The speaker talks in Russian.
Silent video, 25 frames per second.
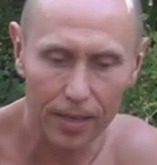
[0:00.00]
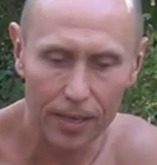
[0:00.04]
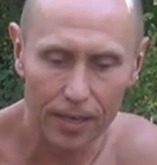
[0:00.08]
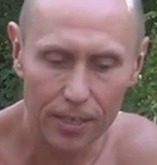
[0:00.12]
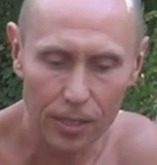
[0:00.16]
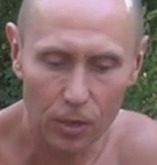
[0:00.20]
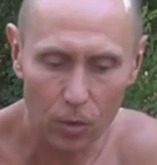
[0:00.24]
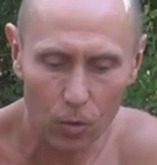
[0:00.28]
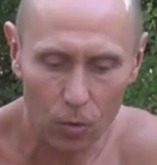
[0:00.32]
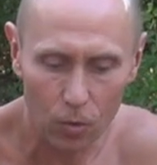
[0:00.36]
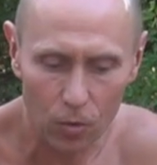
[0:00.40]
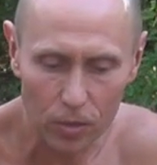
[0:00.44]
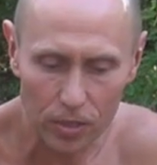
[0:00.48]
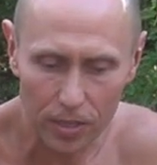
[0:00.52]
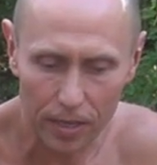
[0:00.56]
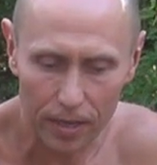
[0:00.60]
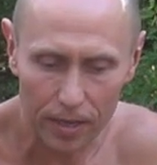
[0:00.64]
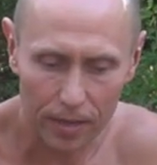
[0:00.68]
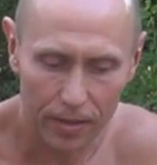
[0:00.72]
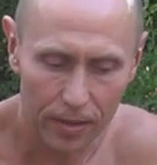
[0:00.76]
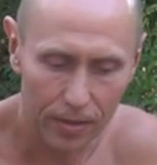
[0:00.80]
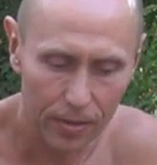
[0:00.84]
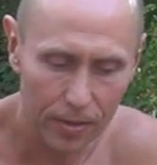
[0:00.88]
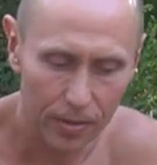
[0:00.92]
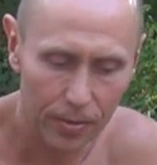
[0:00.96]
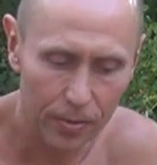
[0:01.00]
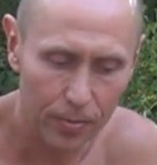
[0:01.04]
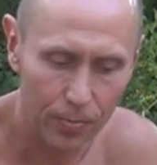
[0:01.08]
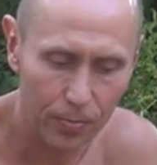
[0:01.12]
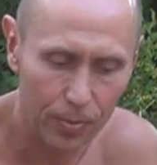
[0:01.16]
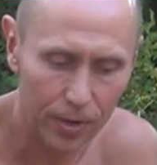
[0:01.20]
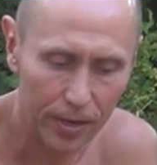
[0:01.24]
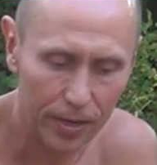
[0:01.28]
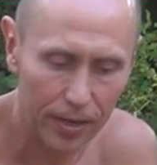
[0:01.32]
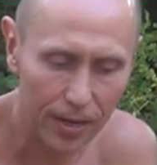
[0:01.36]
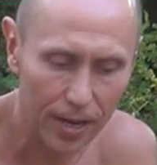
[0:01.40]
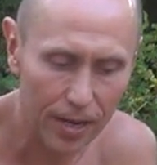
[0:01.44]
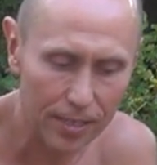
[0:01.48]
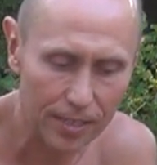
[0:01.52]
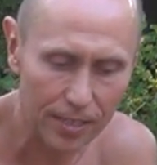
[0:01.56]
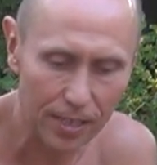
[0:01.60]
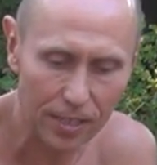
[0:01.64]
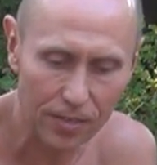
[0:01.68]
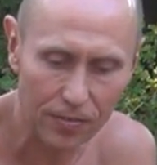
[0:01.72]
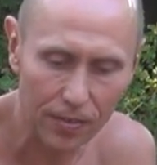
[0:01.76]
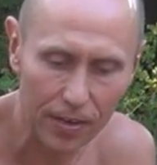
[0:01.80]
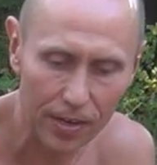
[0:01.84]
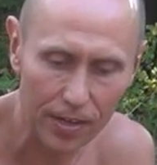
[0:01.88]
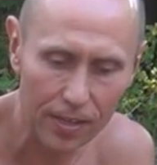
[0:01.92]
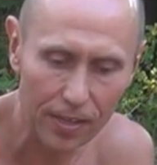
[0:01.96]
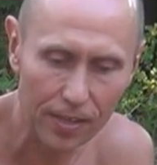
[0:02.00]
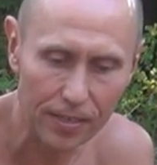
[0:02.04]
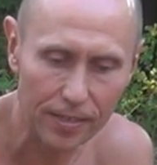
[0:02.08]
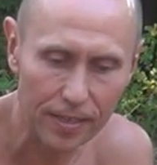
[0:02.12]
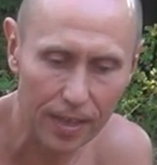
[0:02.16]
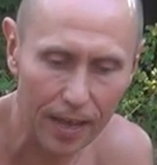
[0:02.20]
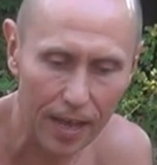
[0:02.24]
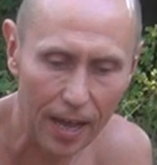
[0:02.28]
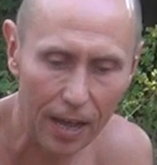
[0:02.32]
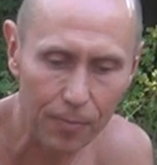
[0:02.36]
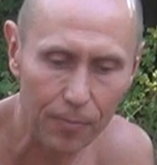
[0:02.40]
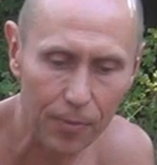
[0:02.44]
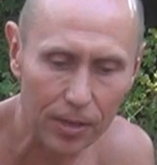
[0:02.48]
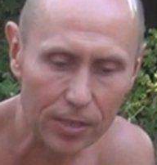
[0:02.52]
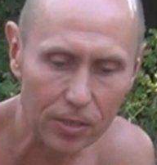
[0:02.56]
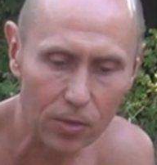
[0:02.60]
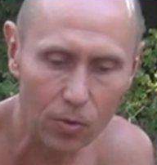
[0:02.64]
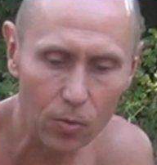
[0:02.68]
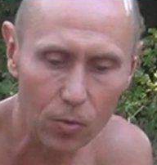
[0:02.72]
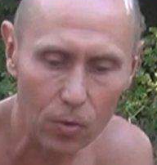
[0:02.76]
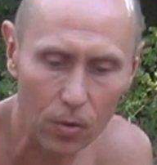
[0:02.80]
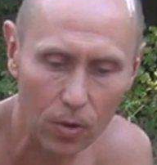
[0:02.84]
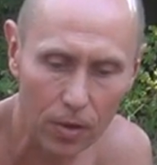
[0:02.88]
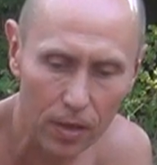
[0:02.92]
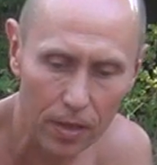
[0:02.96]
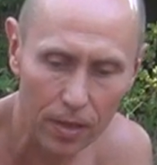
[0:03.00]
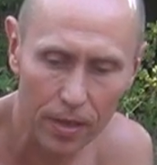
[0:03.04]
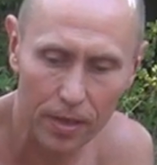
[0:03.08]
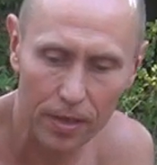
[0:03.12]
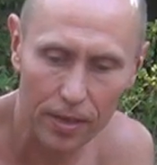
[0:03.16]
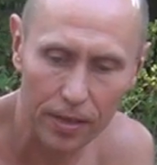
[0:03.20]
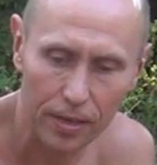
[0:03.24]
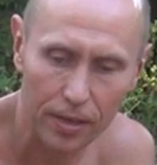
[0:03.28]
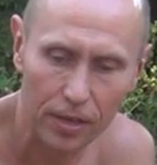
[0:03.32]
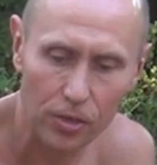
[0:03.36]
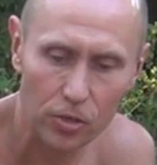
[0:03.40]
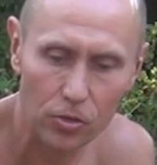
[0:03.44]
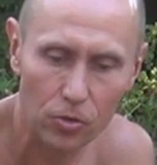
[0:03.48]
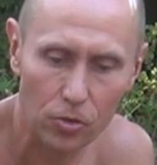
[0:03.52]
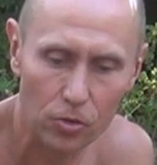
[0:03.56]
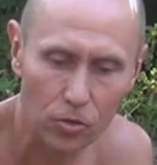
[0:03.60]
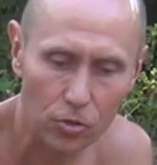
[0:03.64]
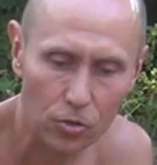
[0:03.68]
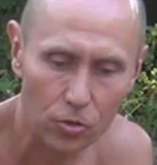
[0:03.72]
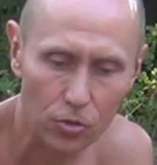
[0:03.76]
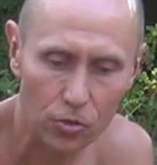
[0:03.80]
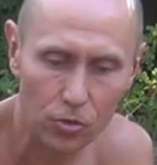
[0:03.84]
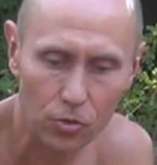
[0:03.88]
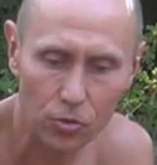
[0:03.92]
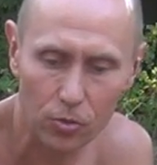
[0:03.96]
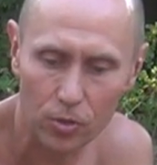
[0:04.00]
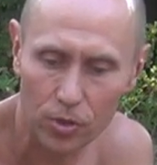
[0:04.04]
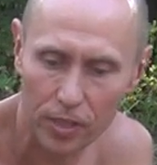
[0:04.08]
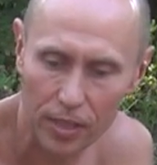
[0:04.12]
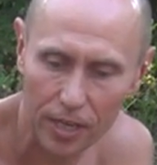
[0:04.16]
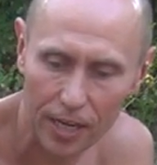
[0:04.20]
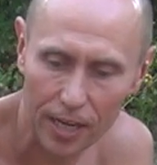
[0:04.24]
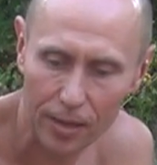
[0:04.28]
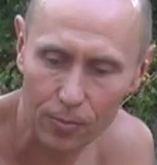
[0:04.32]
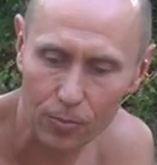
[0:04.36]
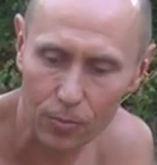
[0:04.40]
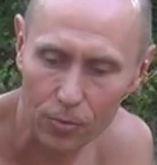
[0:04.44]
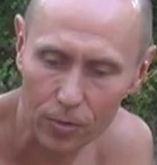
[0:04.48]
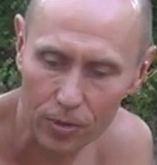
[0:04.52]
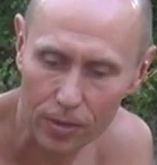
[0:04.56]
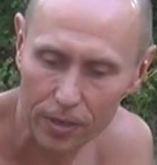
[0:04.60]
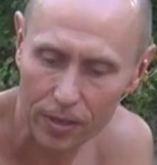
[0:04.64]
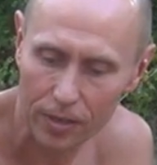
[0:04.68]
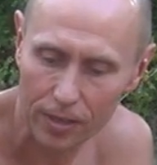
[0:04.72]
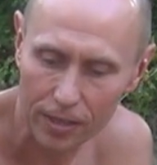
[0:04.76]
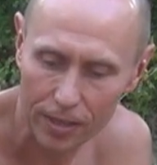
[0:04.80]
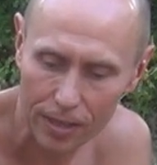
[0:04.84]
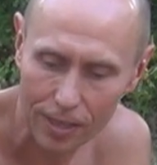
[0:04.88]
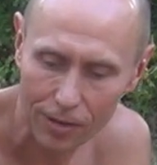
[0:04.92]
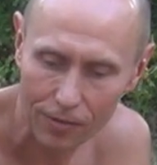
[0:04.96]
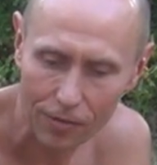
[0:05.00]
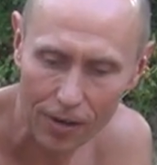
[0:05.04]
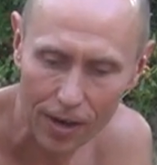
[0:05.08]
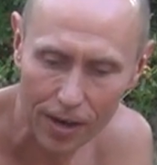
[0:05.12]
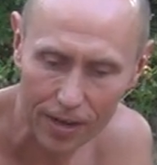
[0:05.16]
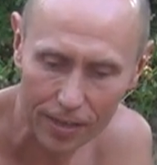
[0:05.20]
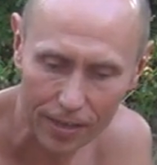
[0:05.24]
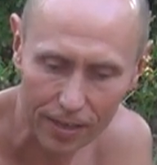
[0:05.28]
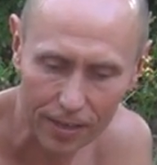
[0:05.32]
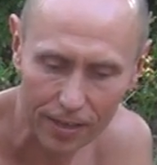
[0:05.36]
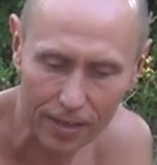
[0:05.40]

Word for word: Жирок уже прекрасно сварился, а мяско еще чуть-чуть требует доварки.